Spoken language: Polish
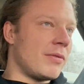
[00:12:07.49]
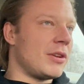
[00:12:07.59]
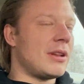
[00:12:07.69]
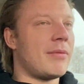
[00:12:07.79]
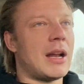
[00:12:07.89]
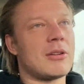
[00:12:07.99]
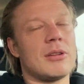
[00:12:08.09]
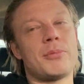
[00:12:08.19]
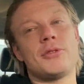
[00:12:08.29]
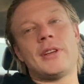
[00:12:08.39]
wejść na
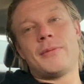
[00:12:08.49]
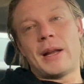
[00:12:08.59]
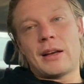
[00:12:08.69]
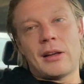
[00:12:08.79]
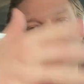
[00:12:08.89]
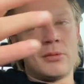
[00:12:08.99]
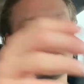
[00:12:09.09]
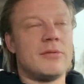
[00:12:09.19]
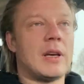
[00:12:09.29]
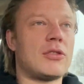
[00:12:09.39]
balkon, później z balkonu
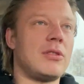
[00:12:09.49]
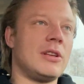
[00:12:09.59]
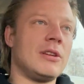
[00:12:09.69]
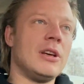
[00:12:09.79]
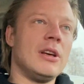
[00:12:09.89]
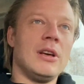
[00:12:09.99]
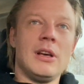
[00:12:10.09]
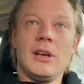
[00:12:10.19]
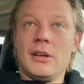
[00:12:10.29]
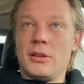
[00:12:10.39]
weszli
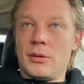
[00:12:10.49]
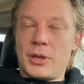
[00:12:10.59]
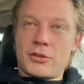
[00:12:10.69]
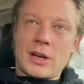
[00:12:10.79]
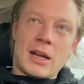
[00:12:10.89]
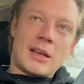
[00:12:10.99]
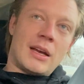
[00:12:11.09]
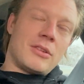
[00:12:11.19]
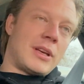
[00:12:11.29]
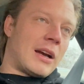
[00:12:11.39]
do
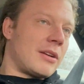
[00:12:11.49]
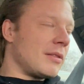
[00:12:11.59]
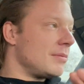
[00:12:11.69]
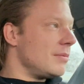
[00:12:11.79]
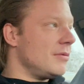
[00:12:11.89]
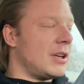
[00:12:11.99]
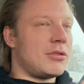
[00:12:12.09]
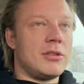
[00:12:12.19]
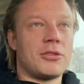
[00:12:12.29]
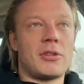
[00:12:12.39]
mieszkania, no jak
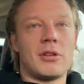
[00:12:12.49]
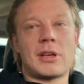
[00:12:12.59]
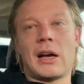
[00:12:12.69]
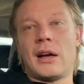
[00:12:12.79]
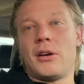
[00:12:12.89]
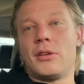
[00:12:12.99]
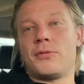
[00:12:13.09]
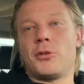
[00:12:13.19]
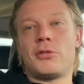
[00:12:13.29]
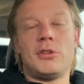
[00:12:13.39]
weszli do środka,
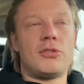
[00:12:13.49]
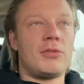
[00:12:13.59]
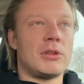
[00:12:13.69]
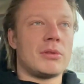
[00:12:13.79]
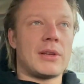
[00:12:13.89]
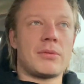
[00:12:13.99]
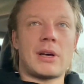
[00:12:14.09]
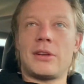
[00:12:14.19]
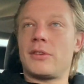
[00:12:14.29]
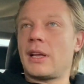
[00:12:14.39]
otworzyli drzwi. Tutaj
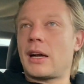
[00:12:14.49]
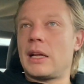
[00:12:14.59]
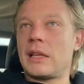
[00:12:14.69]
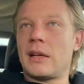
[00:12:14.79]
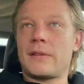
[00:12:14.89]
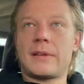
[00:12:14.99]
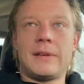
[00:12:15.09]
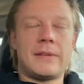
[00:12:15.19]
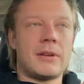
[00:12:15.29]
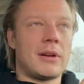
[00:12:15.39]
słuchajcie, taka teraz
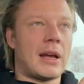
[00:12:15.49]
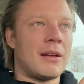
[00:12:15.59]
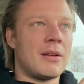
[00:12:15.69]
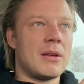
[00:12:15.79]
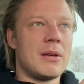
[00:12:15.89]
historia.